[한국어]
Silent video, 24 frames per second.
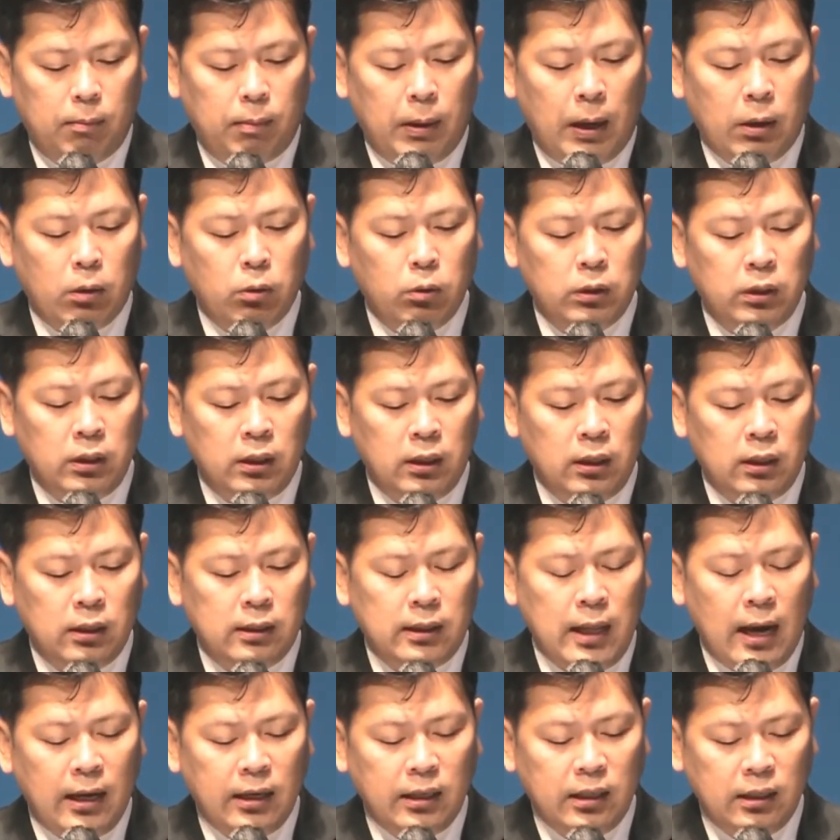바로 이
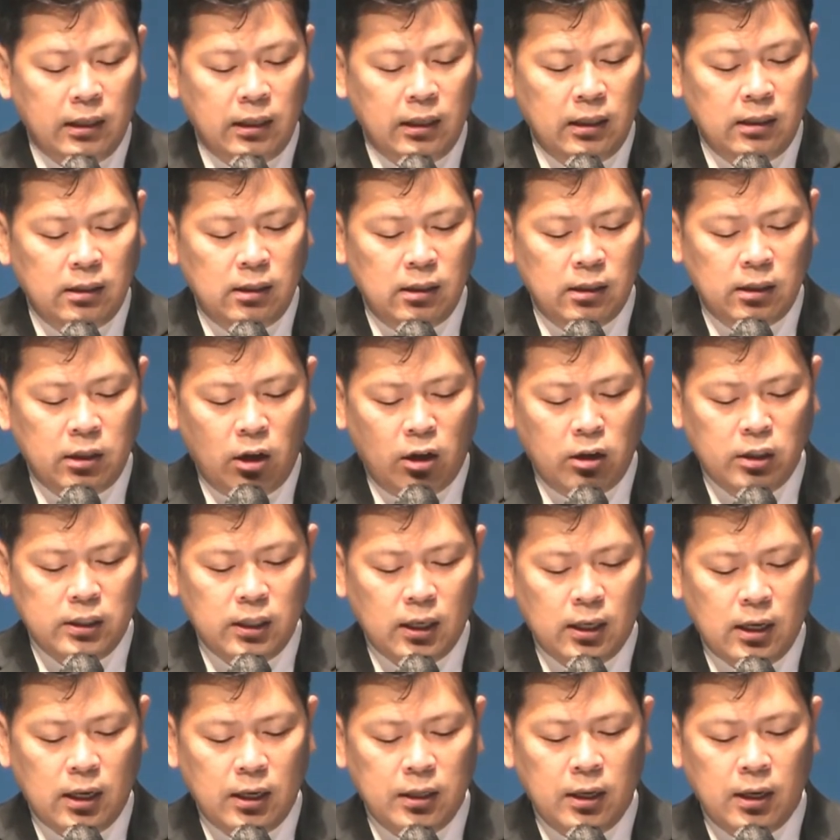땅을
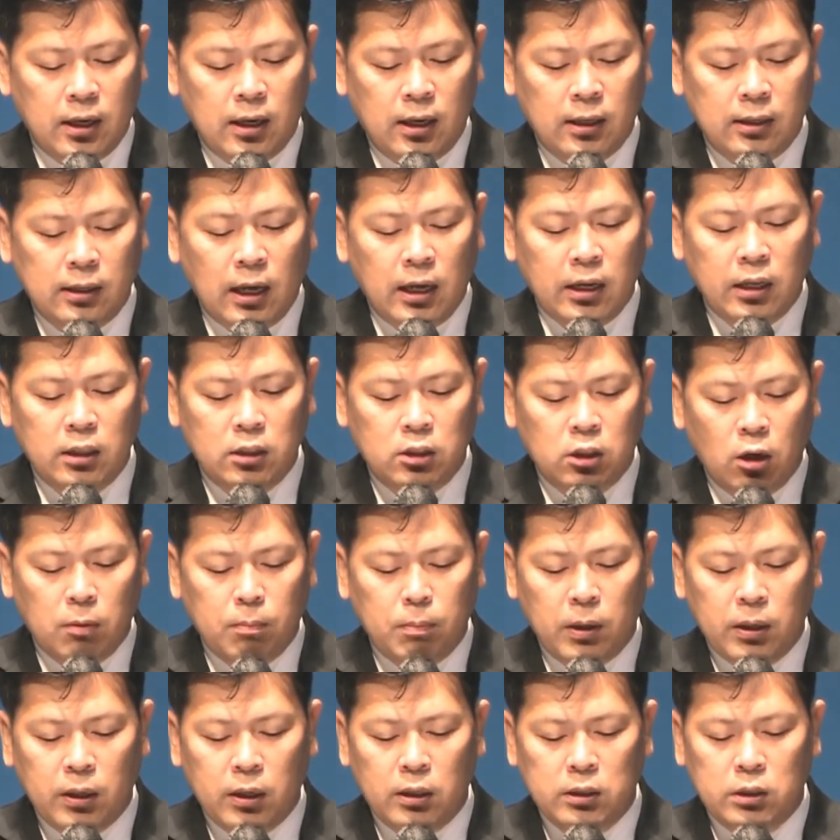경작하다가 땅이
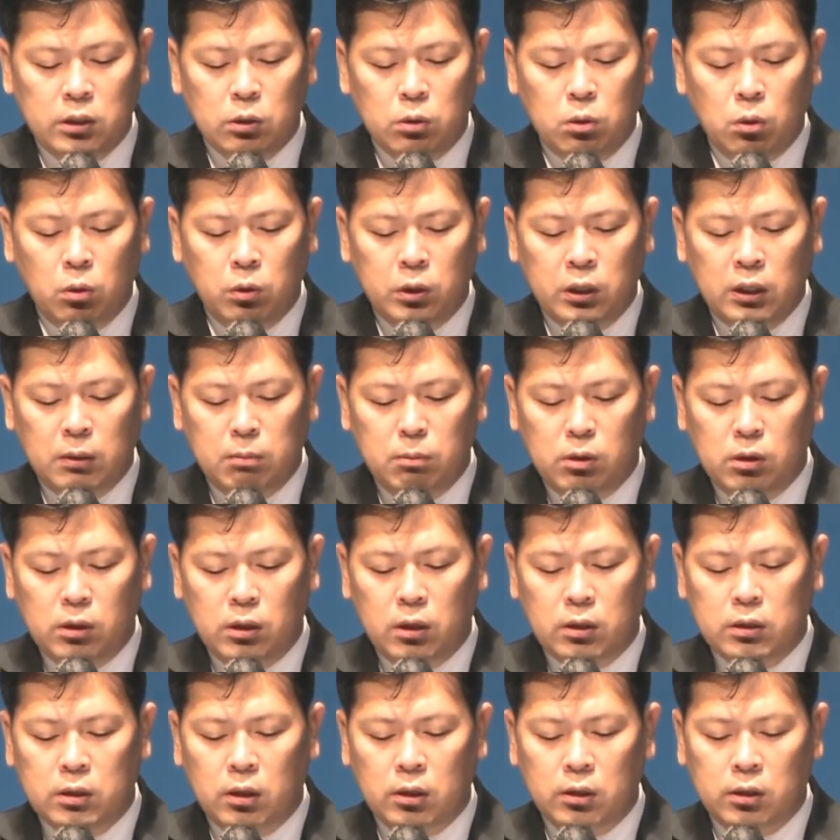척박해지고 힘을
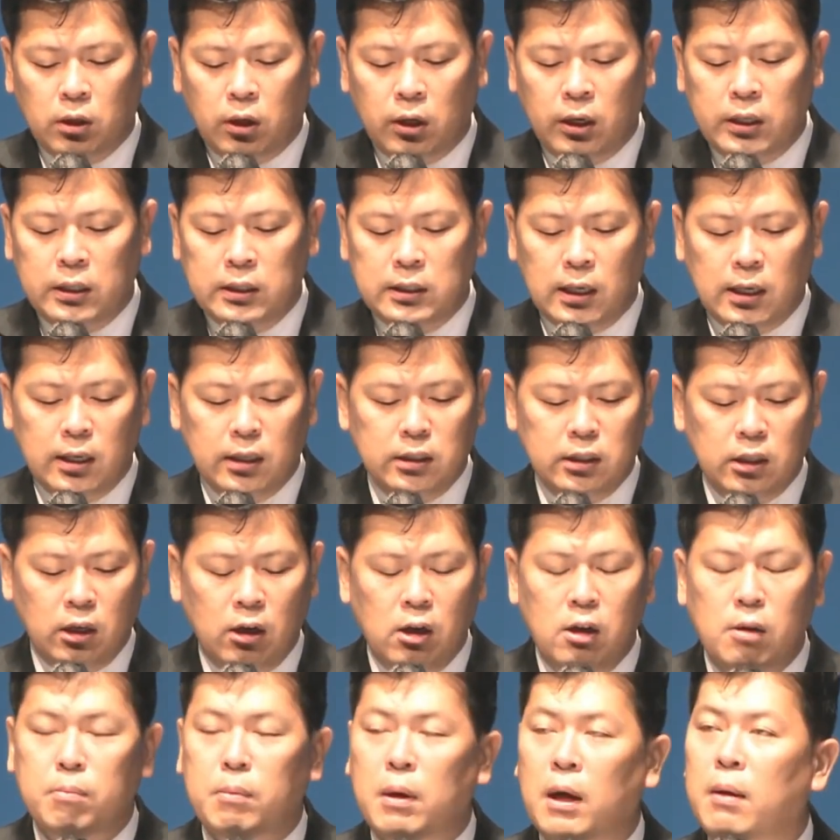잃어서 더 이상
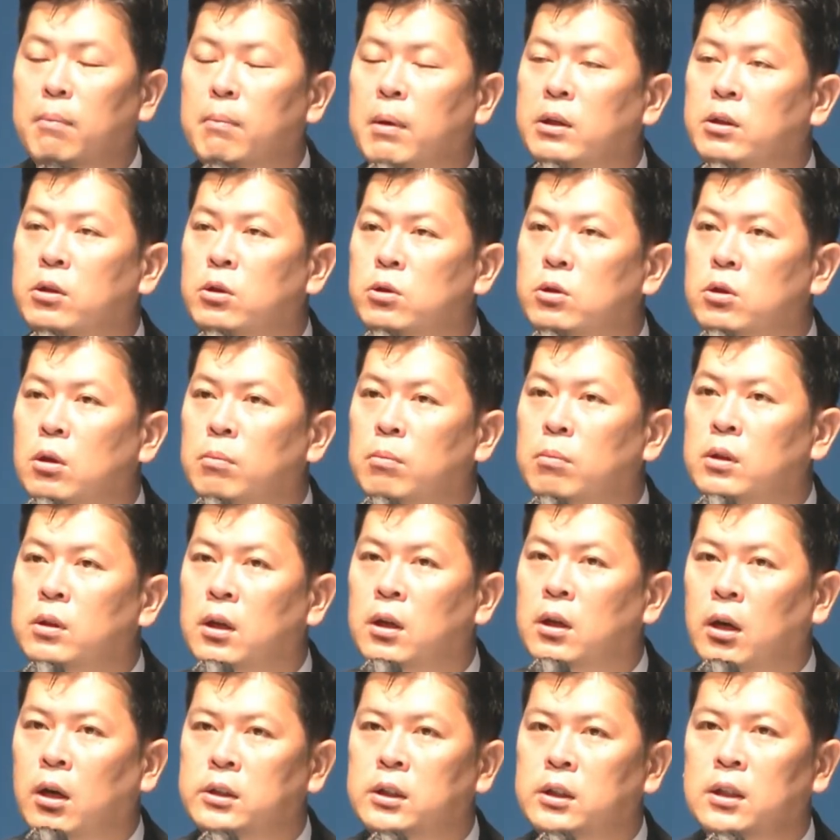열매 맺을 수 없는
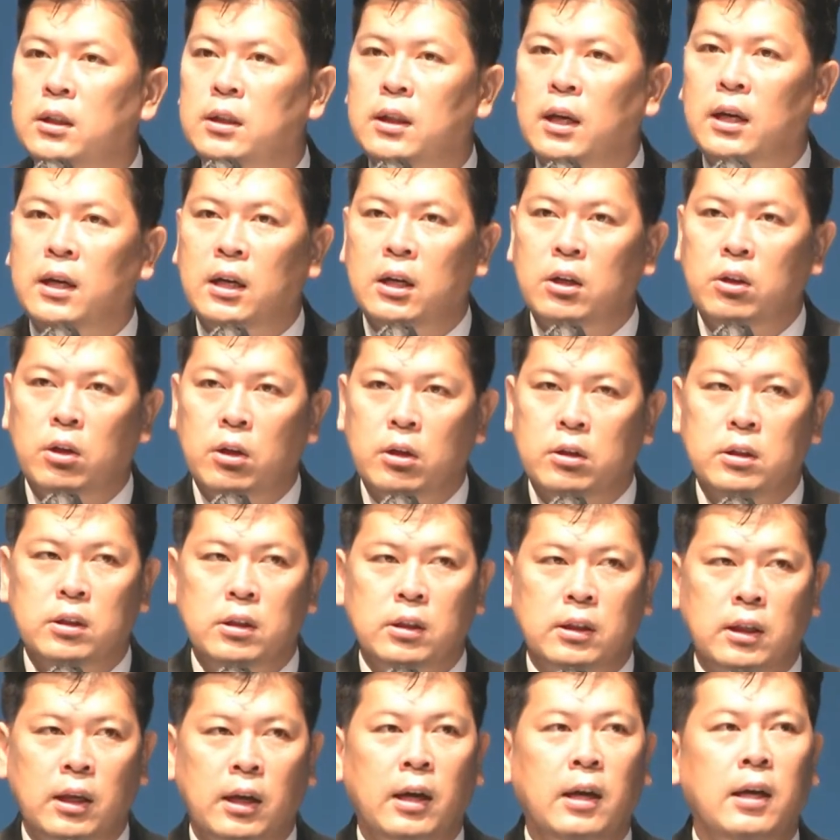거친 땅이
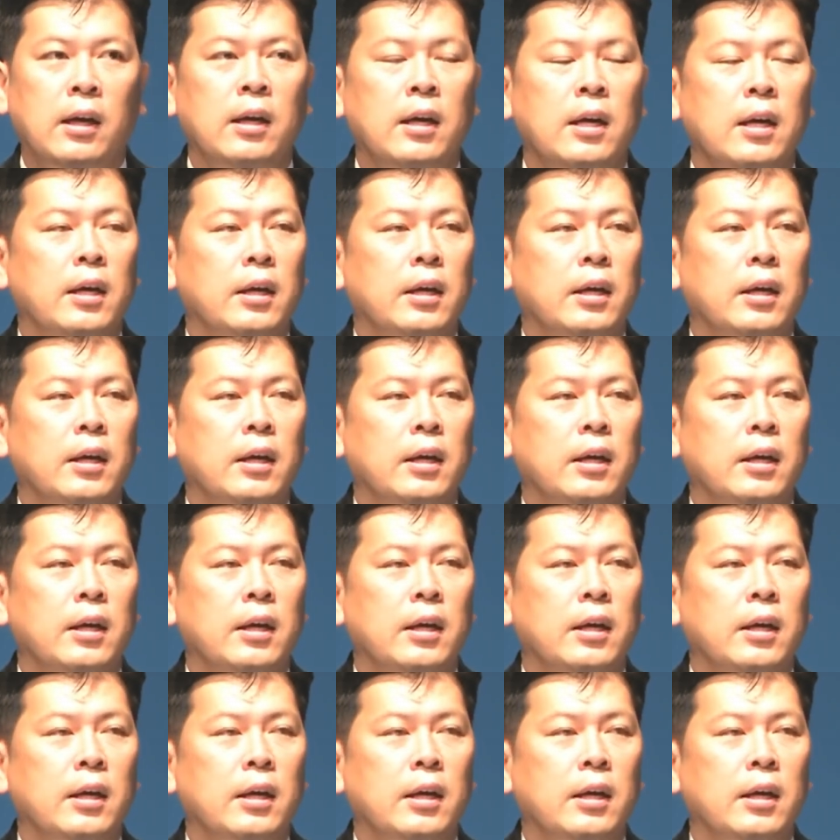되었을 때